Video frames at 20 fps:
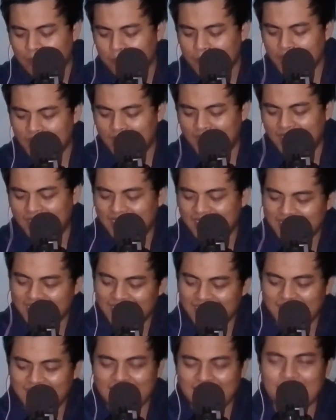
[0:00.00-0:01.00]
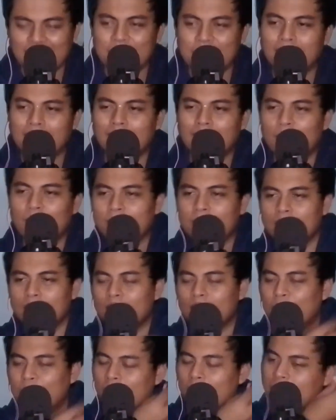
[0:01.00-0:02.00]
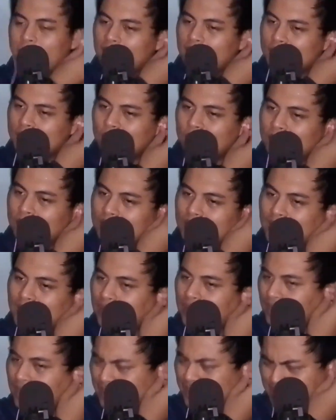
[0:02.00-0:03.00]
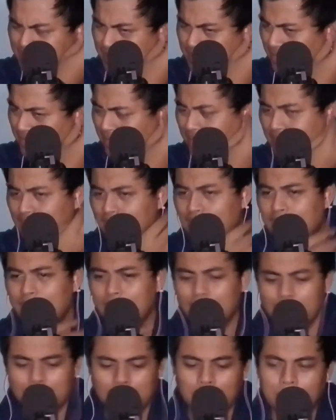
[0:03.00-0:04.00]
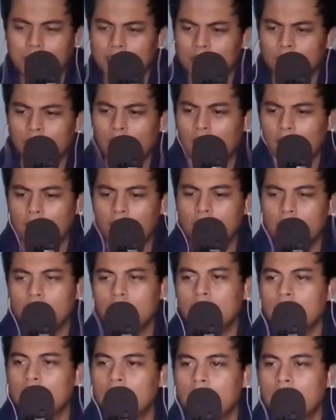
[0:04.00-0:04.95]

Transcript: mari kita lihat apakah waifu gue masuk di list the best waifu